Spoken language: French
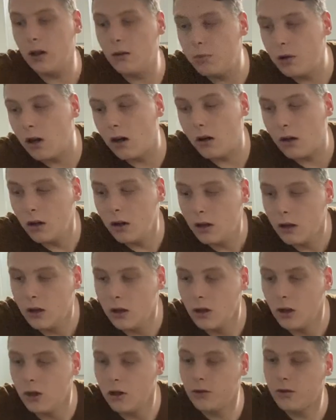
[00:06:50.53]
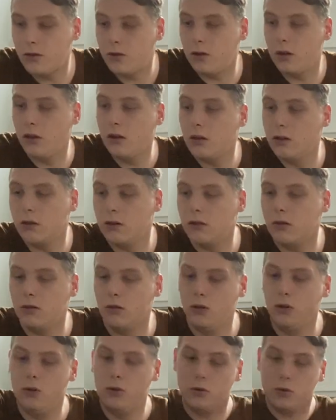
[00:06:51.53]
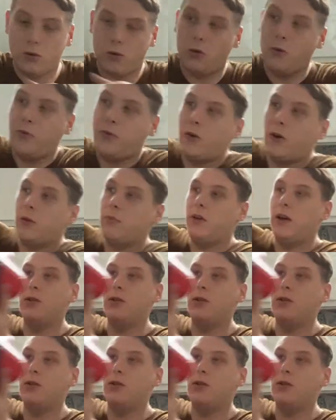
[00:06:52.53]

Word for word: bah, c'est euh, le gros format